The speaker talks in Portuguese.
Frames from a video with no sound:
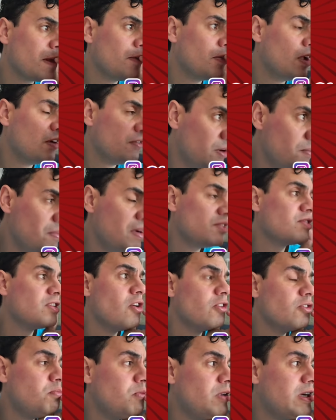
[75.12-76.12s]
nós vamos
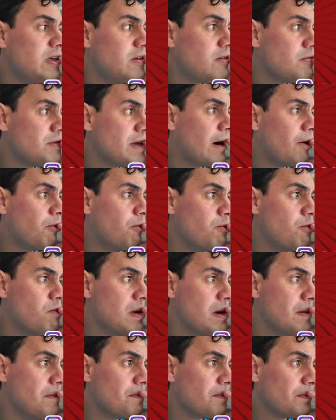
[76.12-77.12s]
achar os políticos na
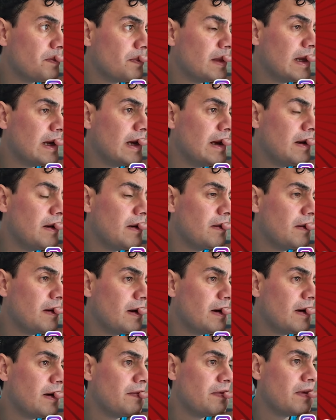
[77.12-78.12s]
rua, né?
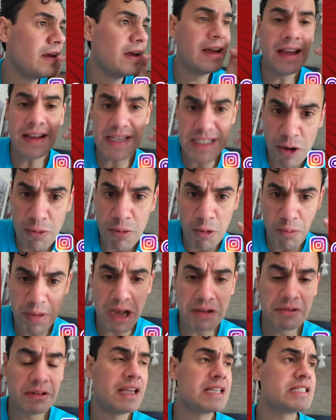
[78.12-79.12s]
É, esse é o
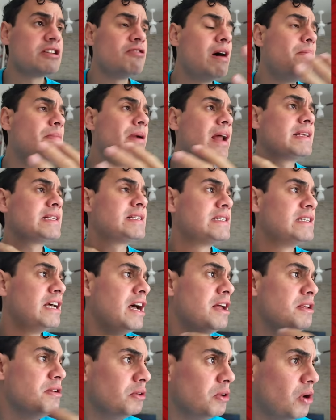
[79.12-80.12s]
momento que eles estão
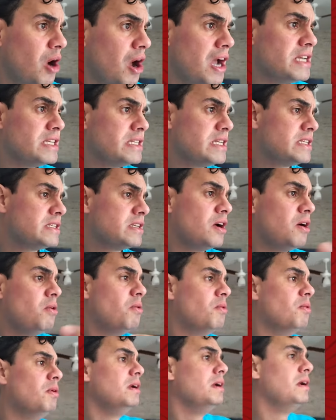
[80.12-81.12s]
abraçando nós, eles
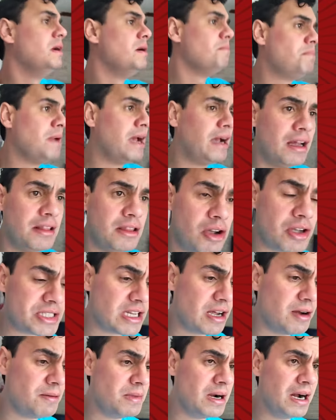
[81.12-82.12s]
estão pegando
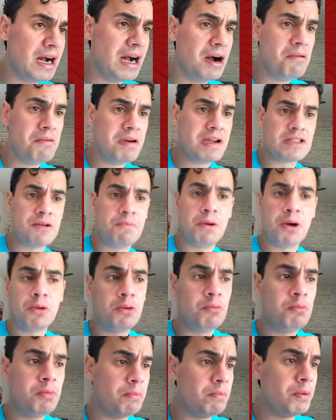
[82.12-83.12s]
nossa mão, eles estão
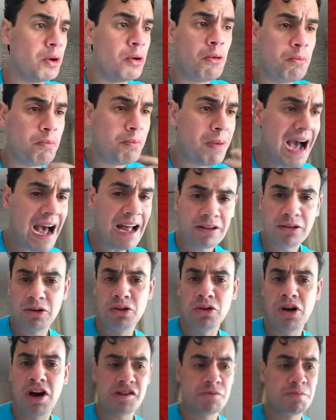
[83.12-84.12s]
preocupados com
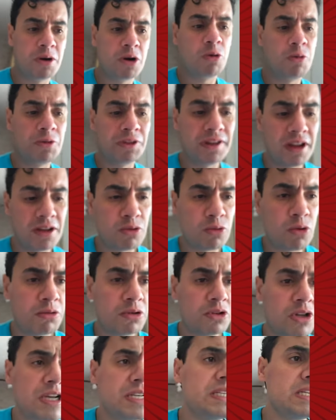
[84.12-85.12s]
nós, perguntando
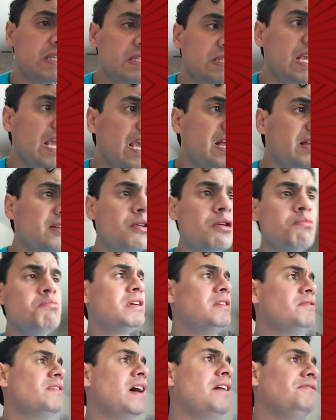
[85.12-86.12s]
como nós se sente, como
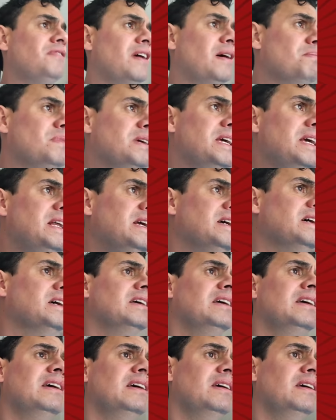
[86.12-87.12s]
que vai a família.